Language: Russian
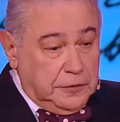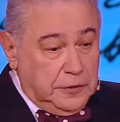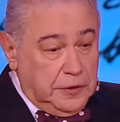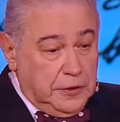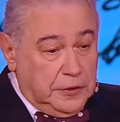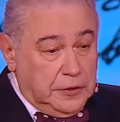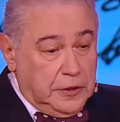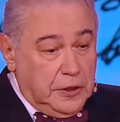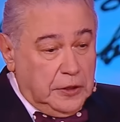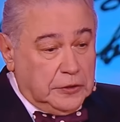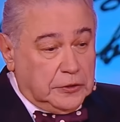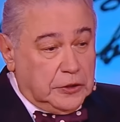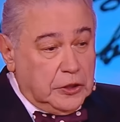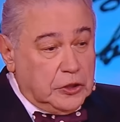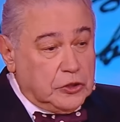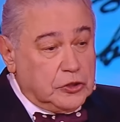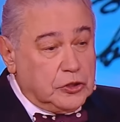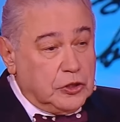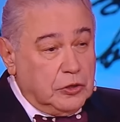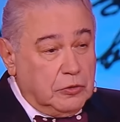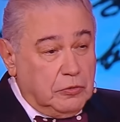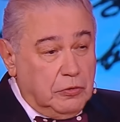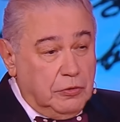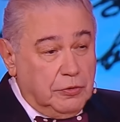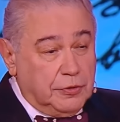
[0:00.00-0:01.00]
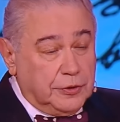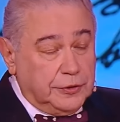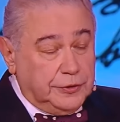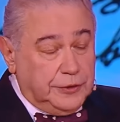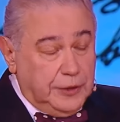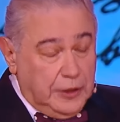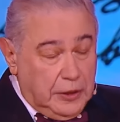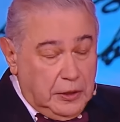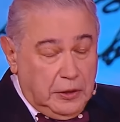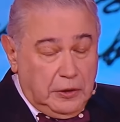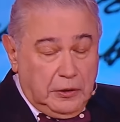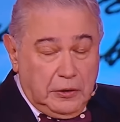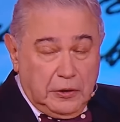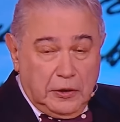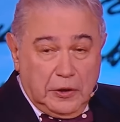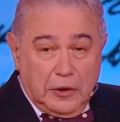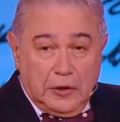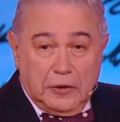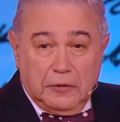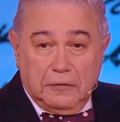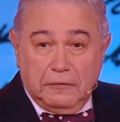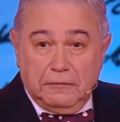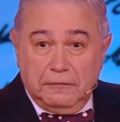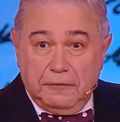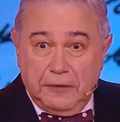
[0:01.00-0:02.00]
Никиты Джигурды
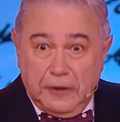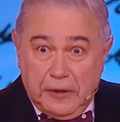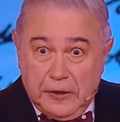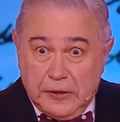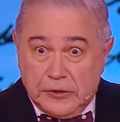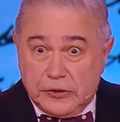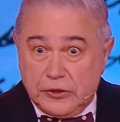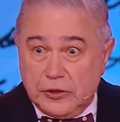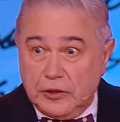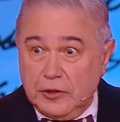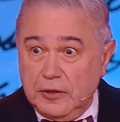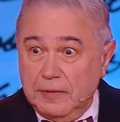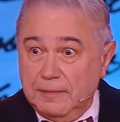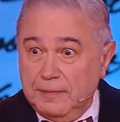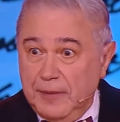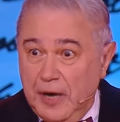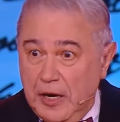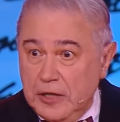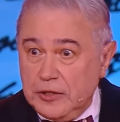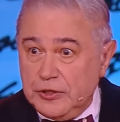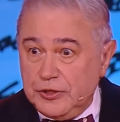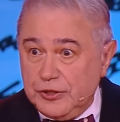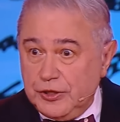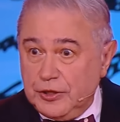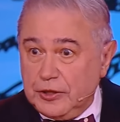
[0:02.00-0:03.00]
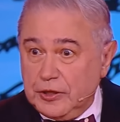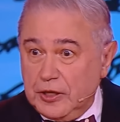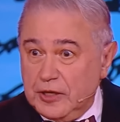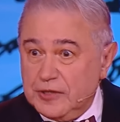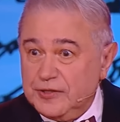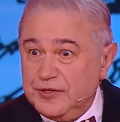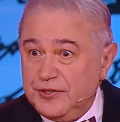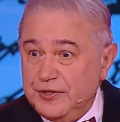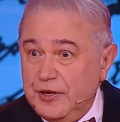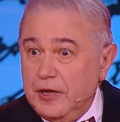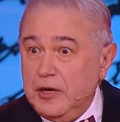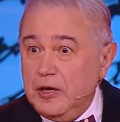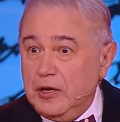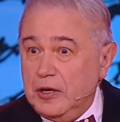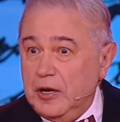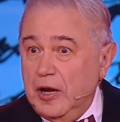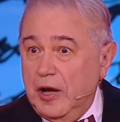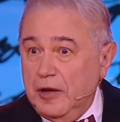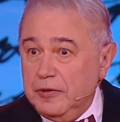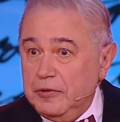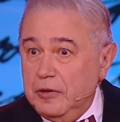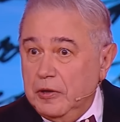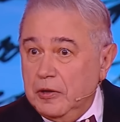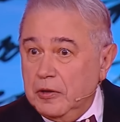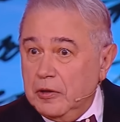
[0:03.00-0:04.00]
вылечила мальчика от
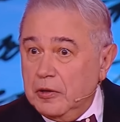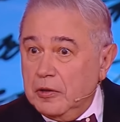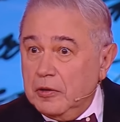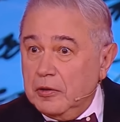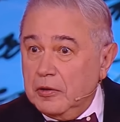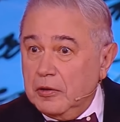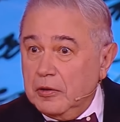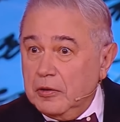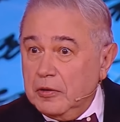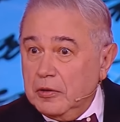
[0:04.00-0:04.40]
заикания.